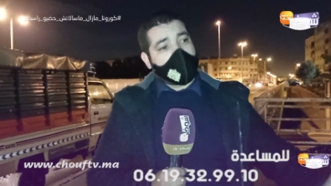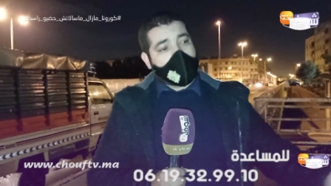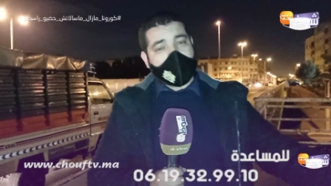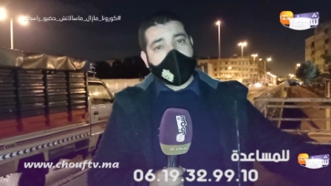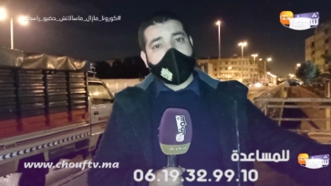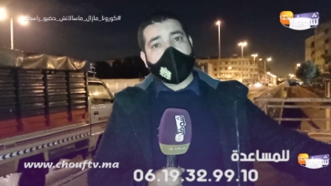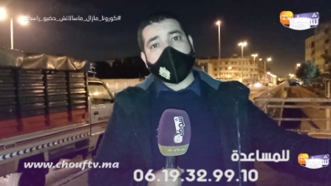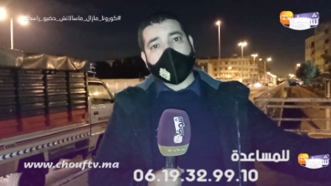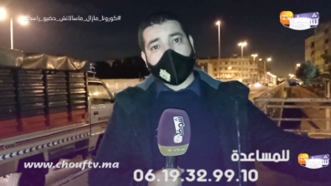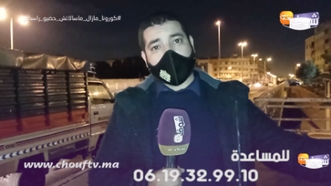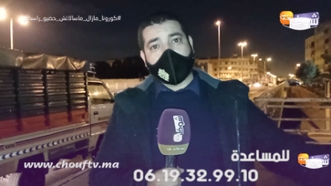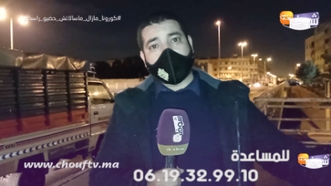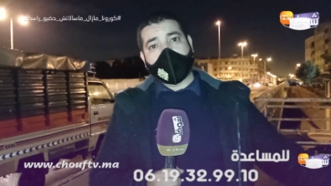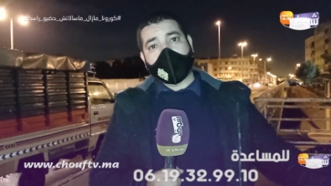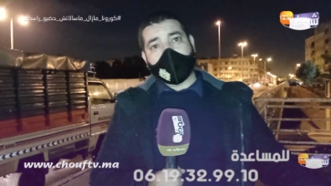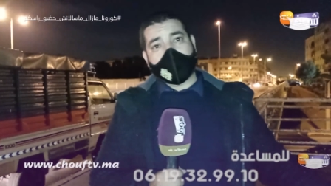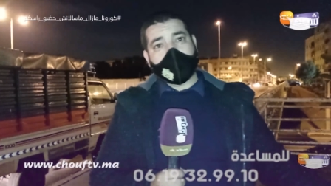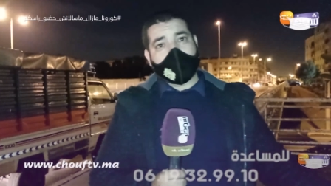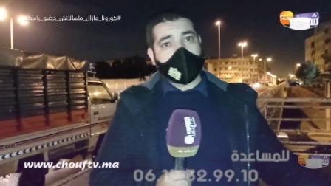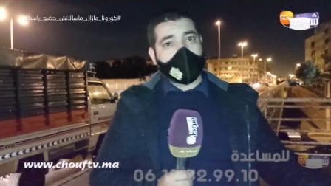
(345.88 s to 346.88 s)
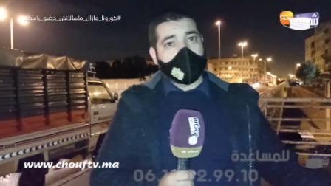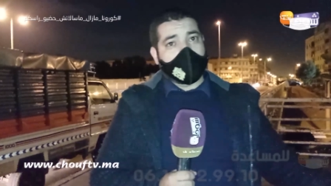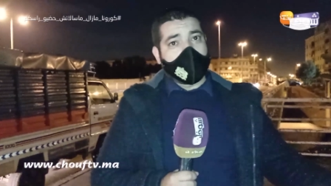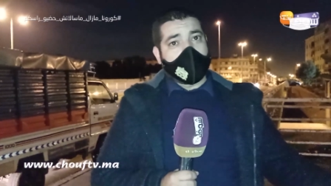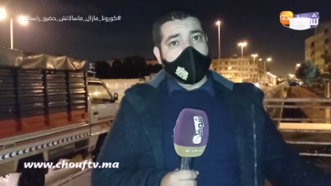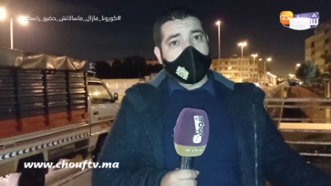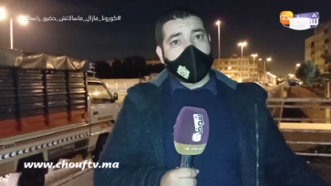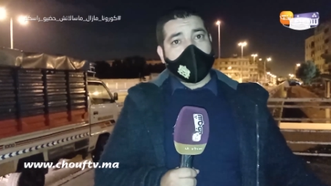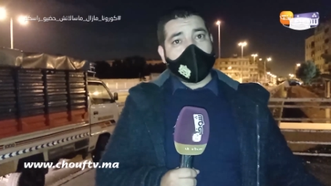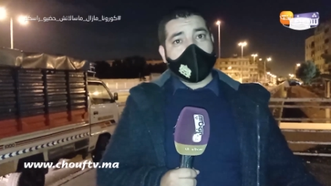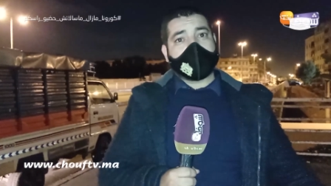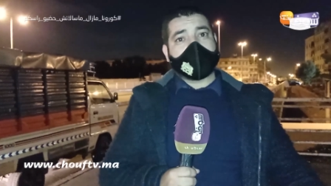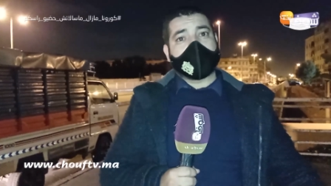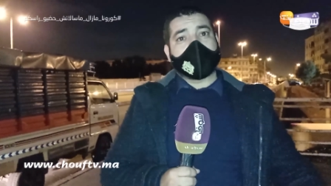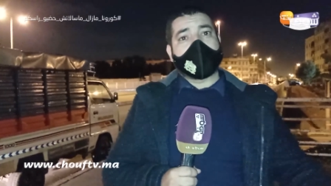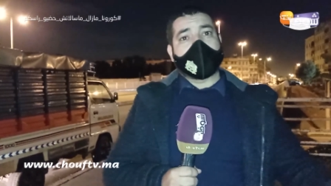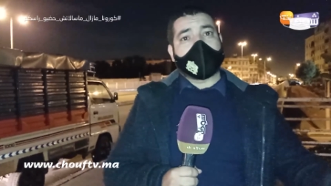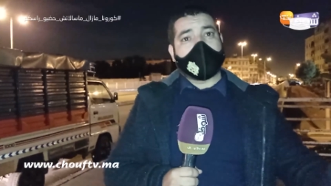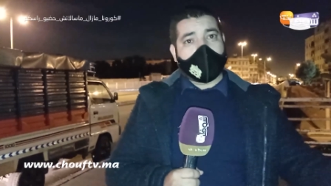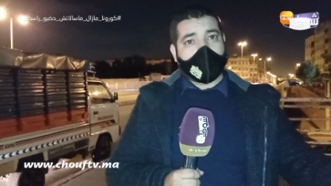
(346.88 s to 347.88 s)
الا بانوا شي
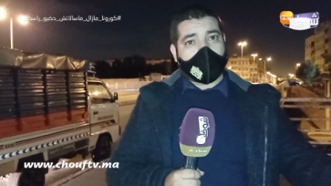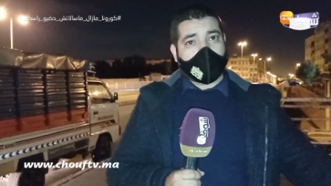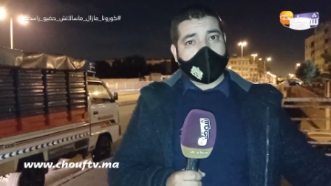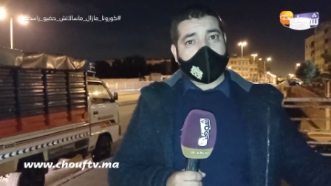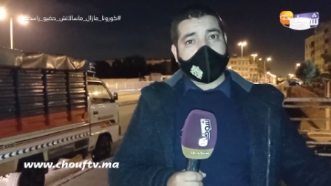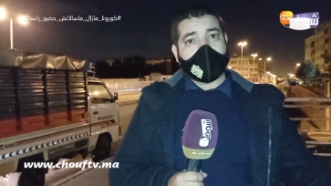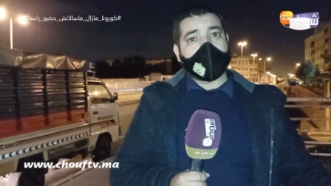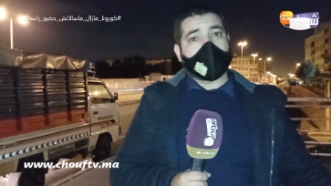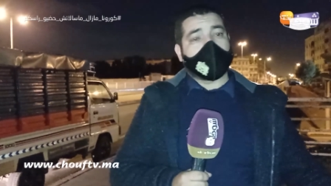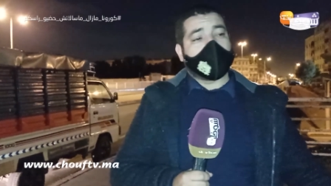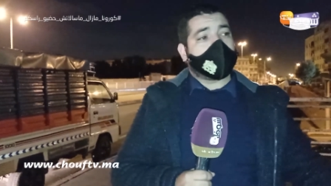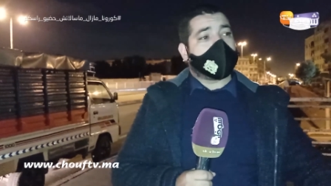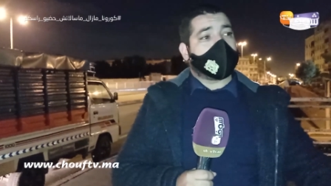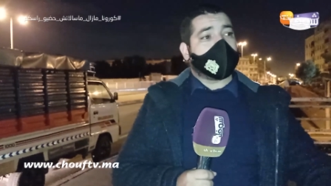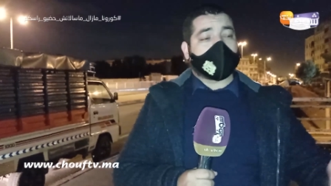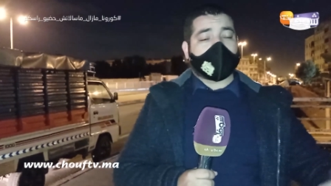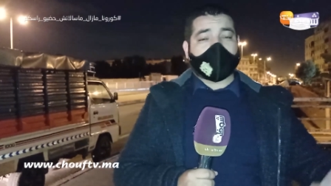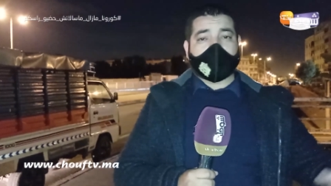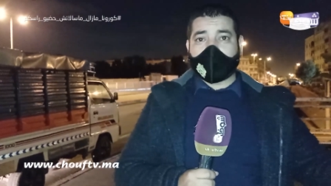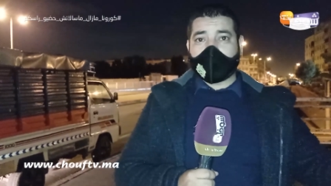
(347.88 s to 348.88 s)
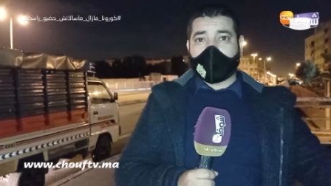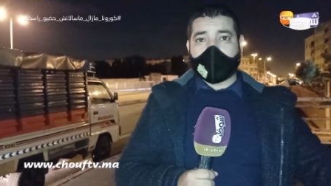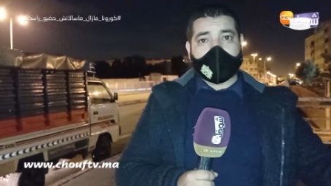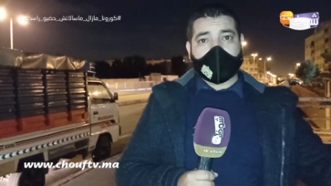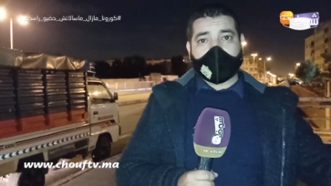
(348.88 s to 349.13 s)
محسنين اخرين ولا بانت شي